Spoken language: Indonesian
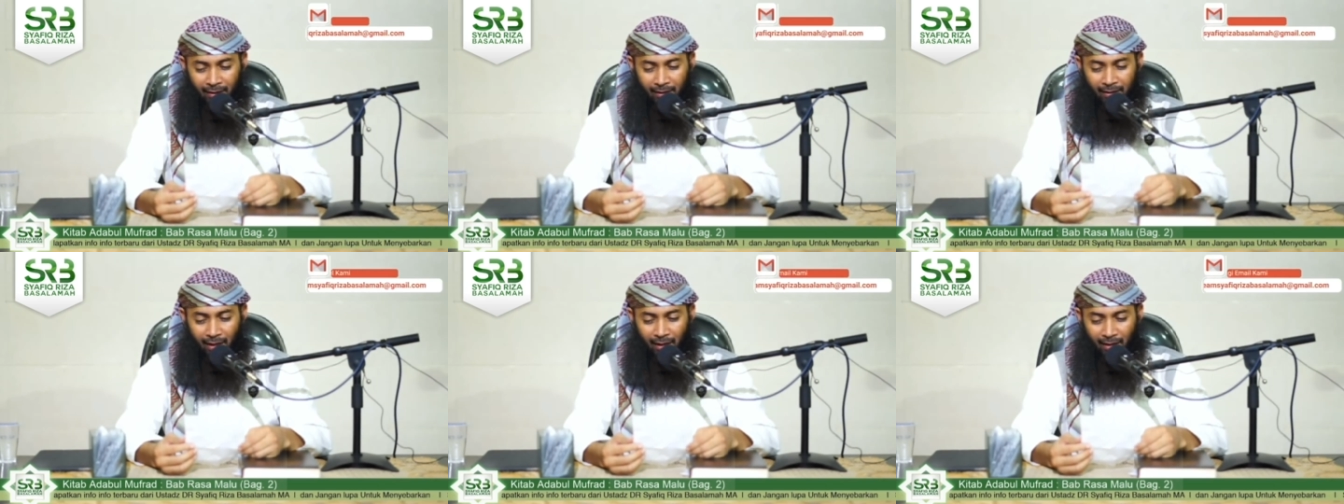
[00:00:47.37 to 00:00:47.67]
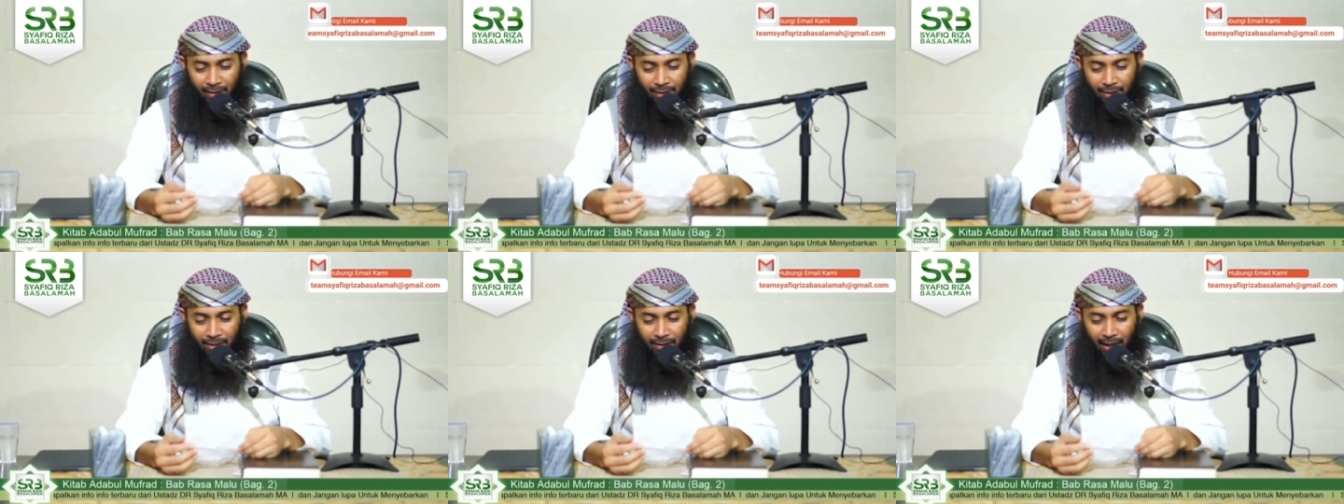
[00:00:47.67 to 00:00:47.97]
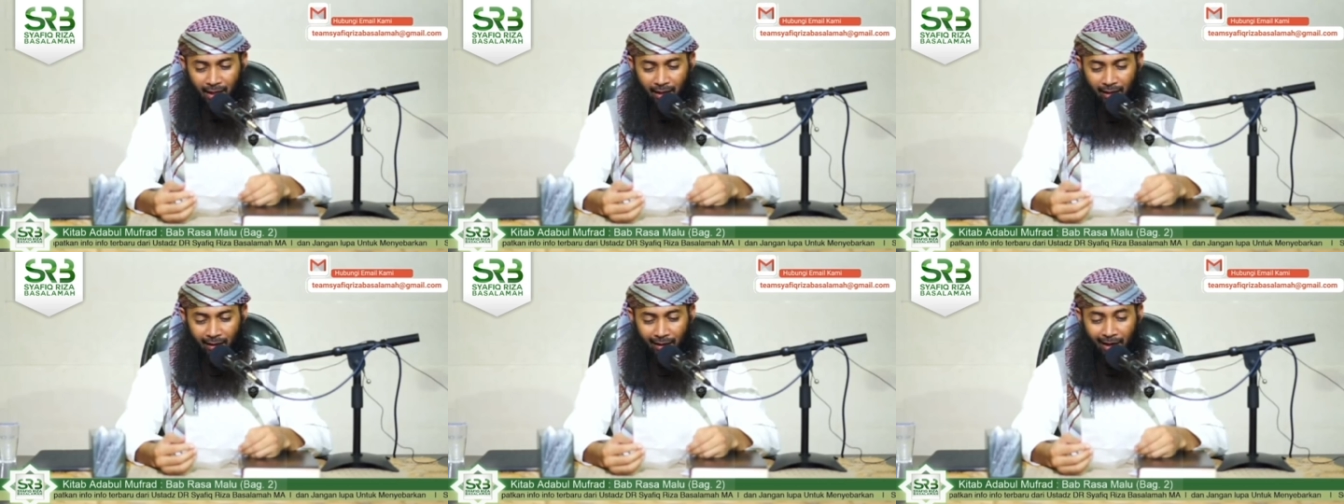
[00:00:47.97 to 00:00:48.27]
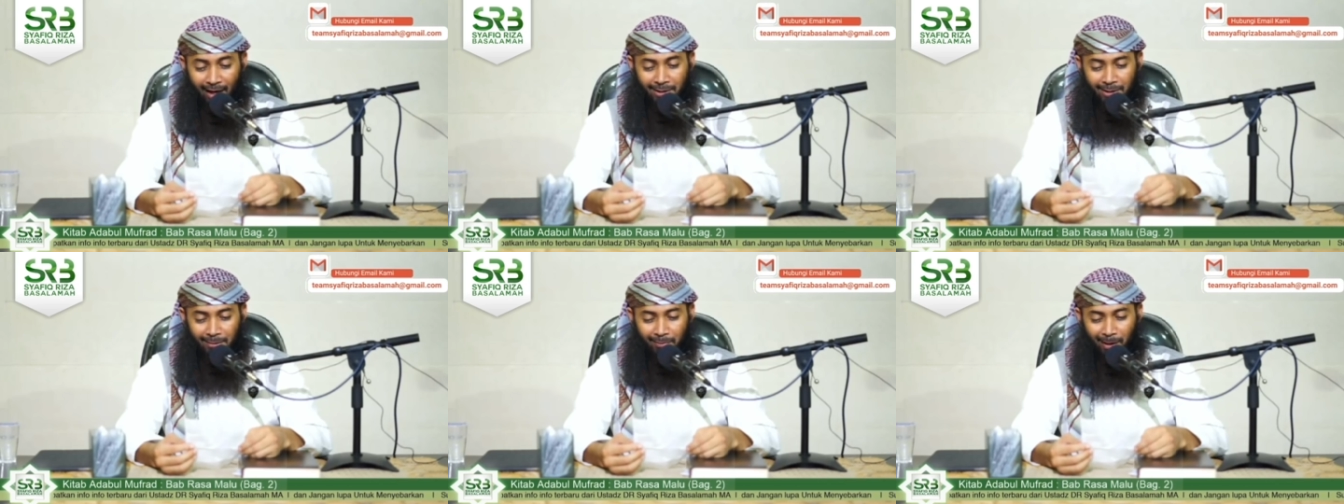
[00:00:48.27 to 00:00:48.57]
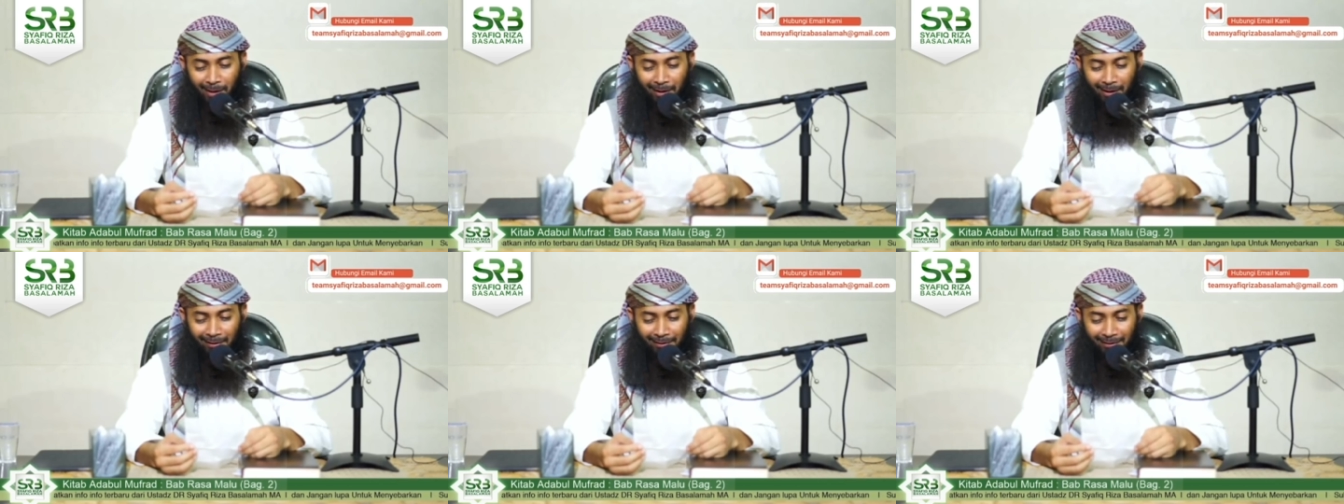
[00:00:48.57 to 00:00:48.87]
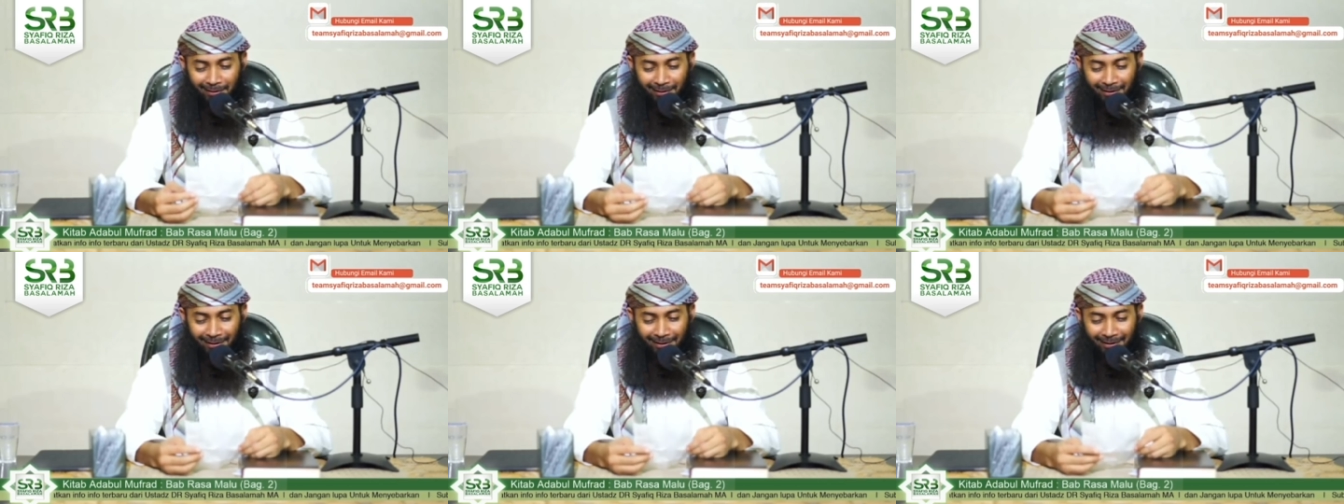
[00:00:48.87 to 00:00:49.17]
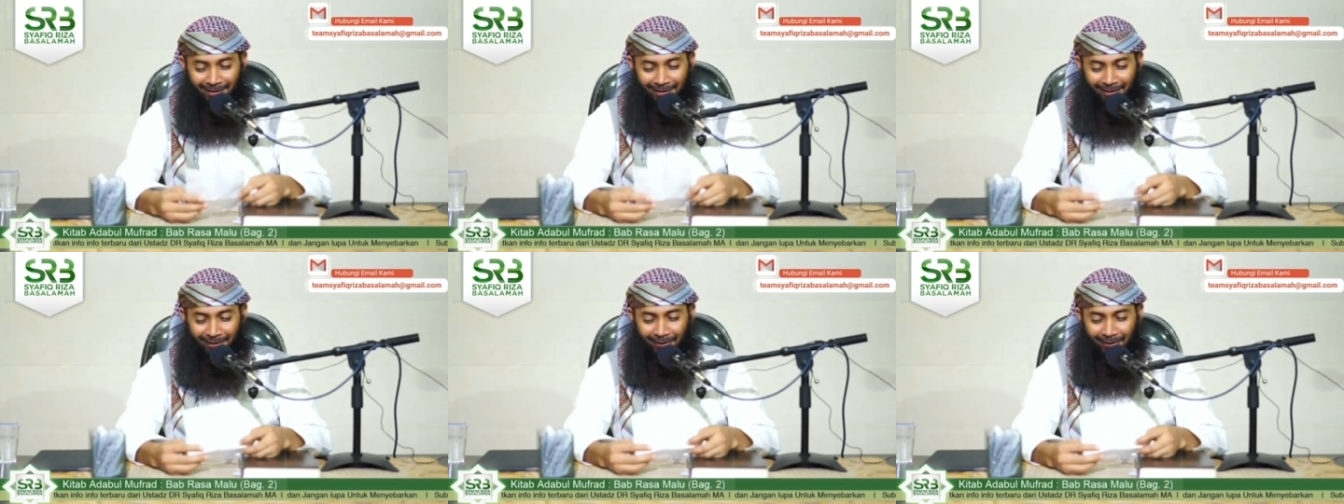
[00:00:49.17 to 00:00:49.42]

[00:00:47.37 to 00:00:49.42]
yang sedang kasmaran ini